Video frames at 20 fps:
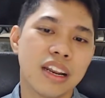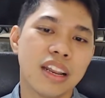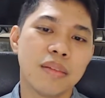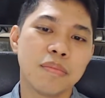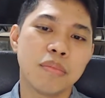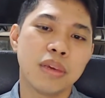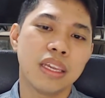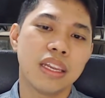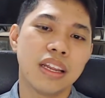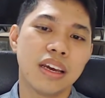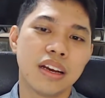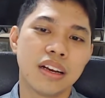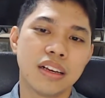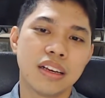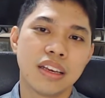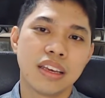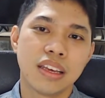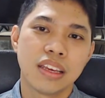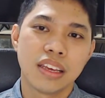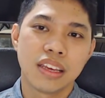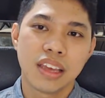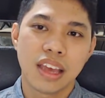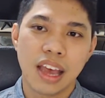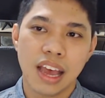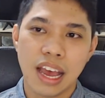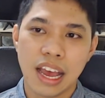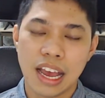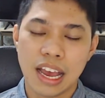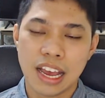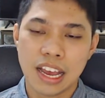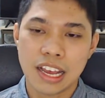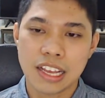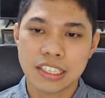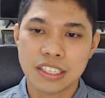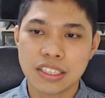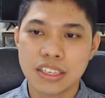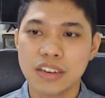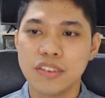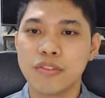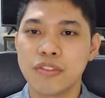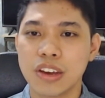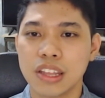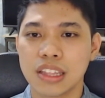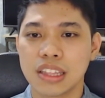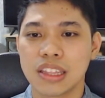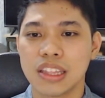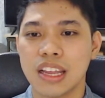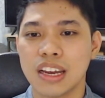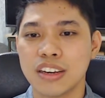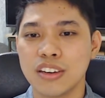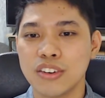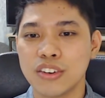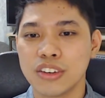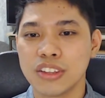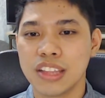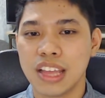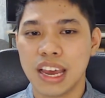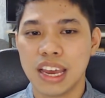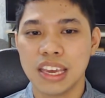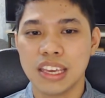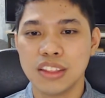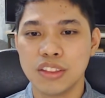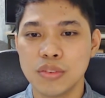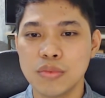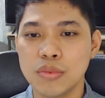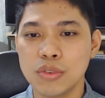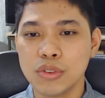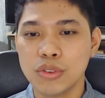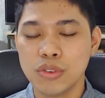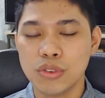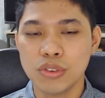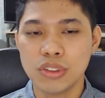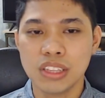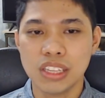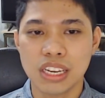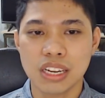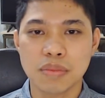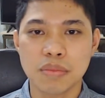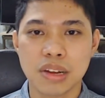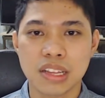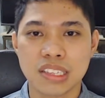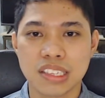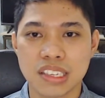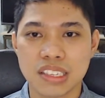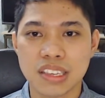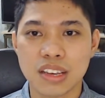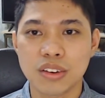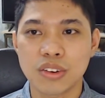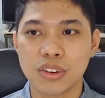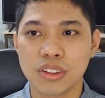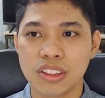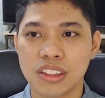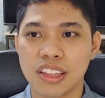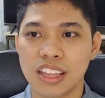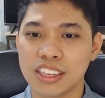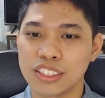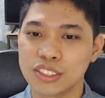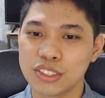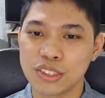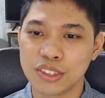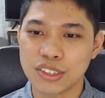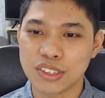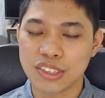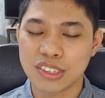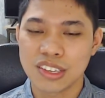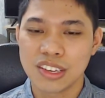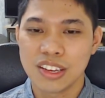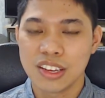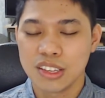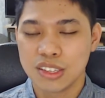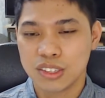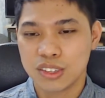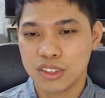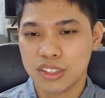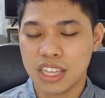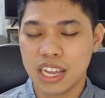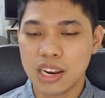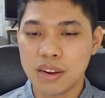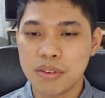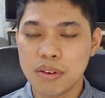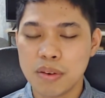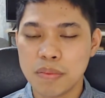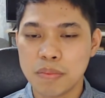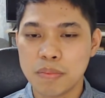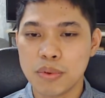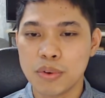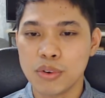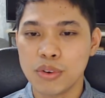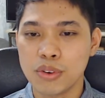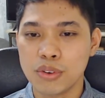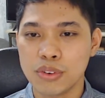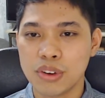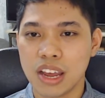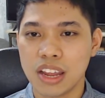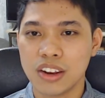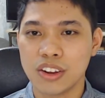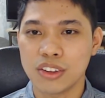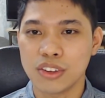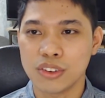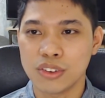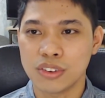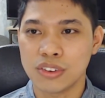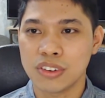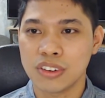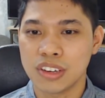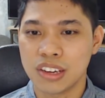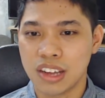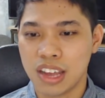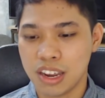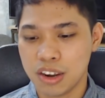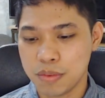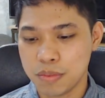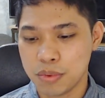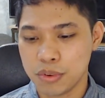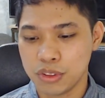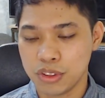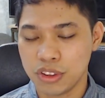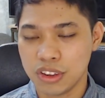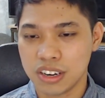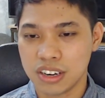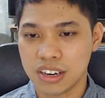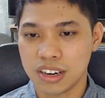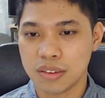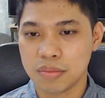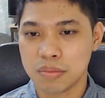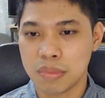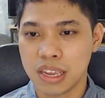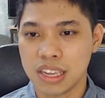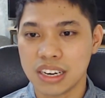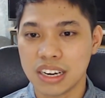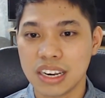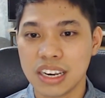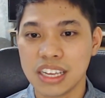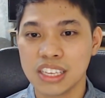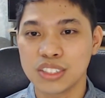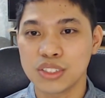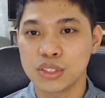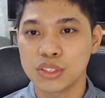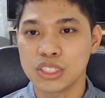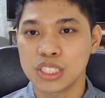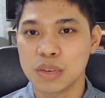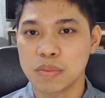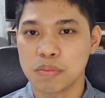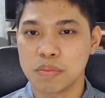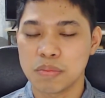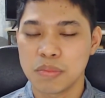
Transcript: bilang uh, servant ng Lord ay tumutugon din naman sa sagot ng Diyos. So dalawa po yung ano yung ano po to eh, may relationship.